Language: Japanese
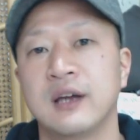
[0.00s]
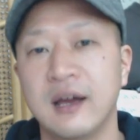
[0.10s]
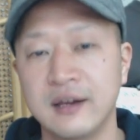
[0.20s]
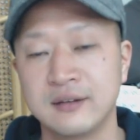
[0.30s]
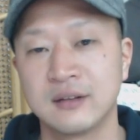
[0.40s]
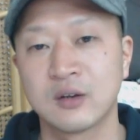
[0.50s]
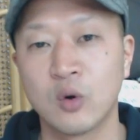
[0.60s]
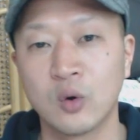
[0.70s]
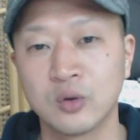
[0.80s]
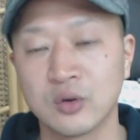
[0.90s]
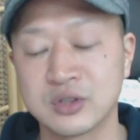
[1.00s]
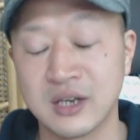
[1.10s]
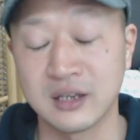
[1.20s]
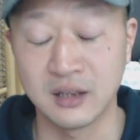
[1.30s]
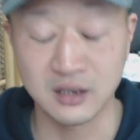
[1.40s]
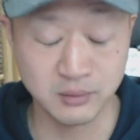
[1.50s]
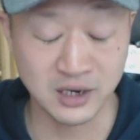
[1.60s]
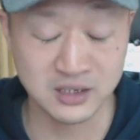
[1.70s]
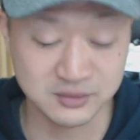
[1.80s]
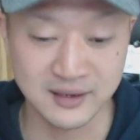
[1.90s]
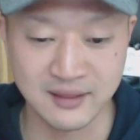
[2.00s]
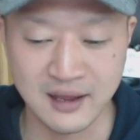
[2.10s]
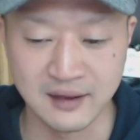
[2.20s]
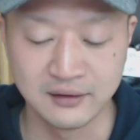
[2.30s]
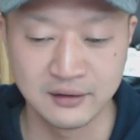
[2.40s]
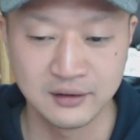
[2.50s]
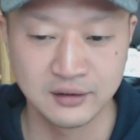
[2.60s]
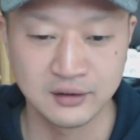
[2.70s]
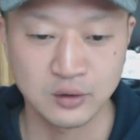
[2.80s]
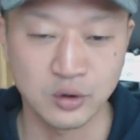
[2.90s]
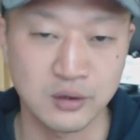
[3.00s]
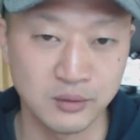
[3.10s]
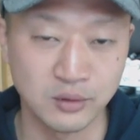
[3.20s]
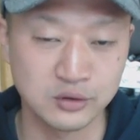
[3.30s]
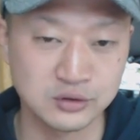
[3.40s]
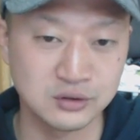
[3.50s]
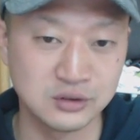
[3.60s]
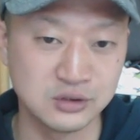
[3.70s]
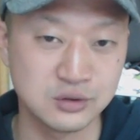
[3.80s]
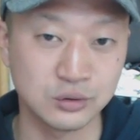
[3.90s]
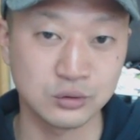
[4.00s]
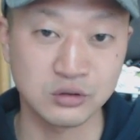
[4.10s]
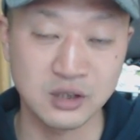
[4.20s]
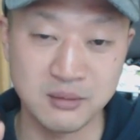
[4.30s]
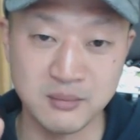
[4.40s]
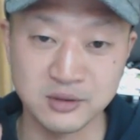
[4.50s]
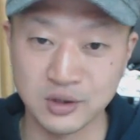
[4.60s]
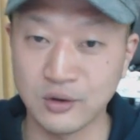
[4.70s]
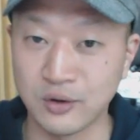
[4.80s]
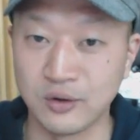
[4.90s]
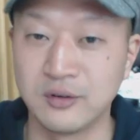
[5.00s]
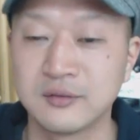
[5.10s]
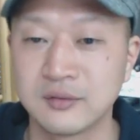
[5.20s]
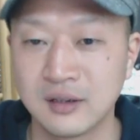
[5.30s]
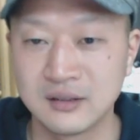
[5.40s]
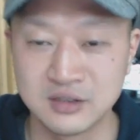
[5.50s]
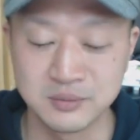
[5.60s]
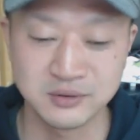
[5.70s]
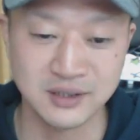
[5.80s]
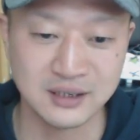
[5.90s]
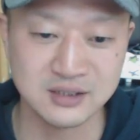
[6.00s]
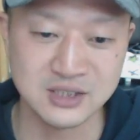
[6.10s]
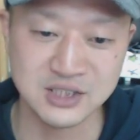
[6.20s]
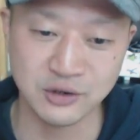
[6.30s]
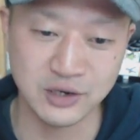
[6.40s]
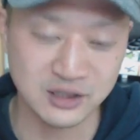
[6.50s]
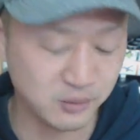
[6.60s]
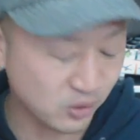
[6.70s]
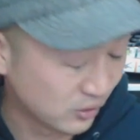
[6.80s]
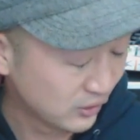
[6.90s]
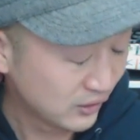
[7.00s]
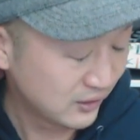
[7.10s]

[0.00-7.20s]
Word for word: はい。行動しなきゃ何も始まらない。これもゆうご .tv もそう。自分だけ知識を得ても